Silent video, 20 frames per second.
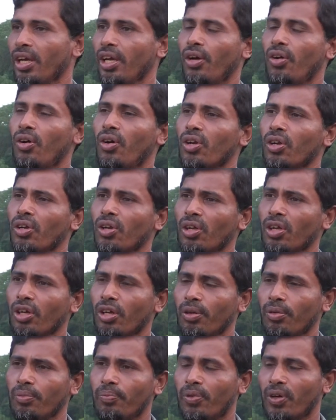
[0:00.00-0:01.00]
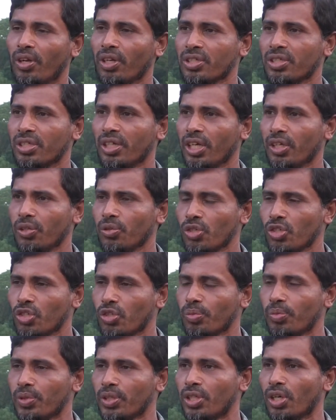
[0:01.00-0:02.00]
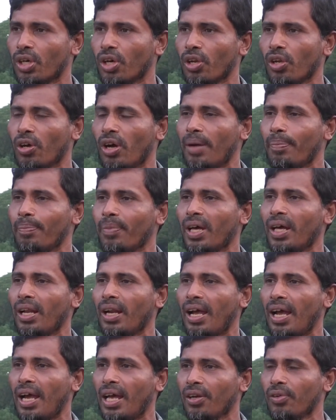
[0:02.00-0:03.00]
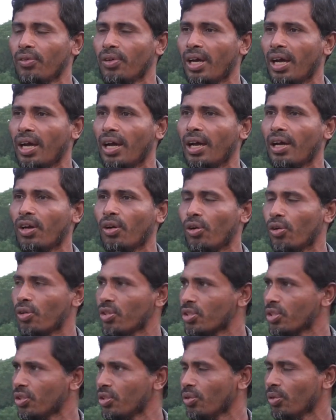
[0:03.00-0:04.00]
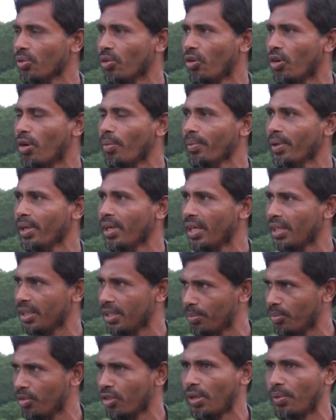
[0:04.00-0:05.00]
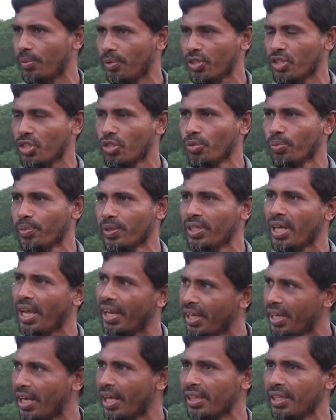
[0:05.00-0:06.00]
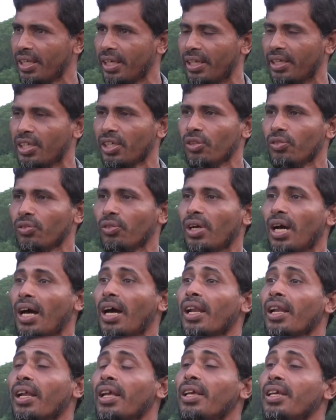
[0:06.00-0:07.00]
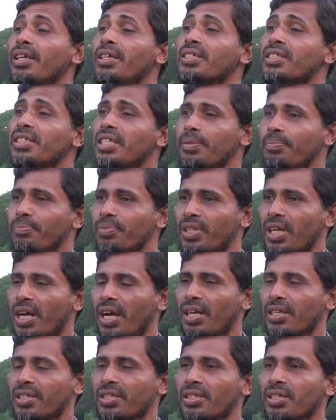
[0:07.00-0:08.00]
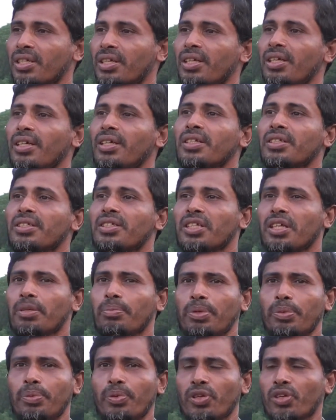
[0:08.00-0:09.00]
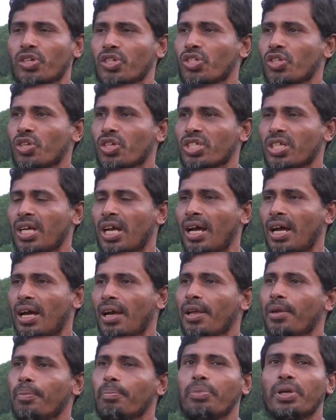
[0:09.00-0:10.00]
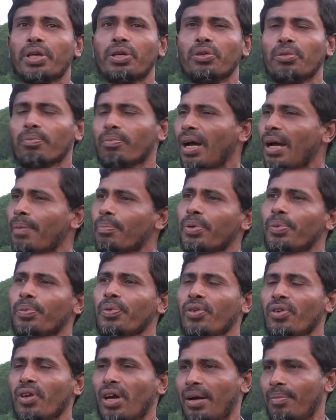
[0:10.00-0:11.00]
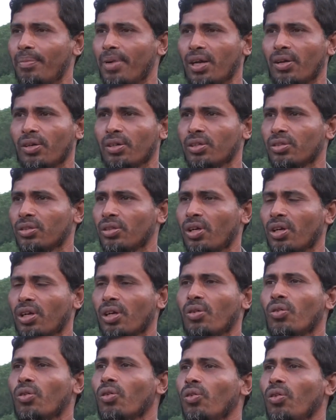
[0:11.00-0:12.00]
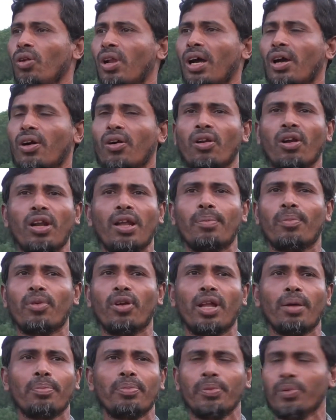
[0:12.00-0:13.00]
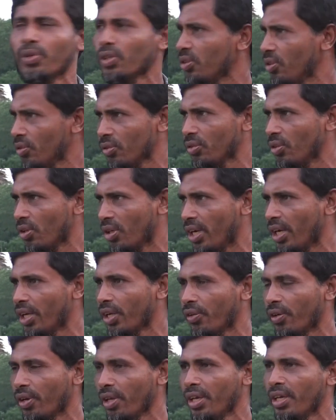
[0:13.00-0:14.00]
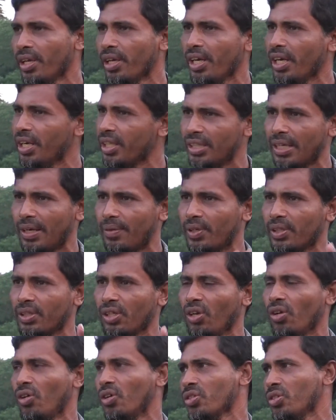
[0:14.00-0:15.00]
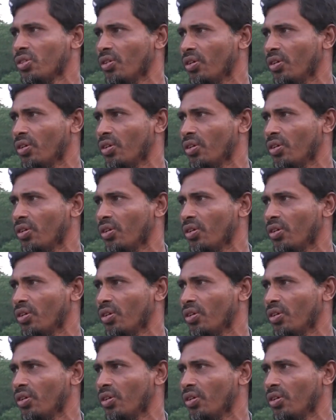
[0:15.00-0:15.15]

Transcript: হ্যাঁ অন্যান্য ফলেসে একটু সুবিধা হলো আপনার আলুটা খরচ একটু কম এটাতে মোটামুটি সুবিধা এটাতেই কিন্তু কার সিম চাষ যে বিভিন্ন শশা বেগুন বা বিভিন্ন আমরা করুলা করলা মলা বিভিন্ন তরু তরকারি করি এটিতে আমাদের লস